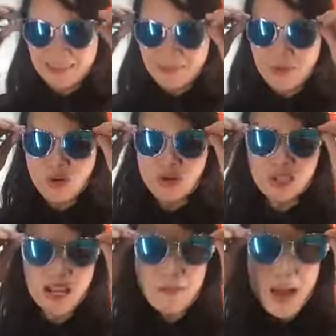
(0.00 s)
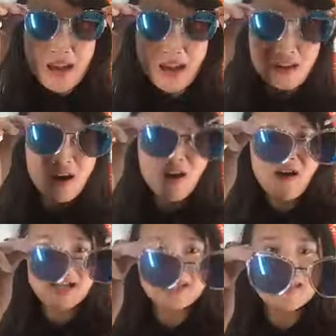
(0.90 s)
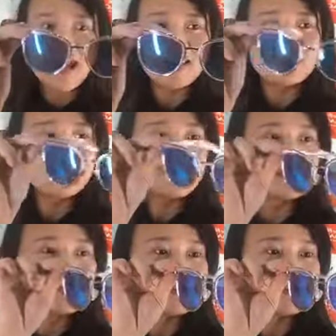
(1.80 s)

Mẫu đầu tiên là Michael Kors ạ, tràng gương.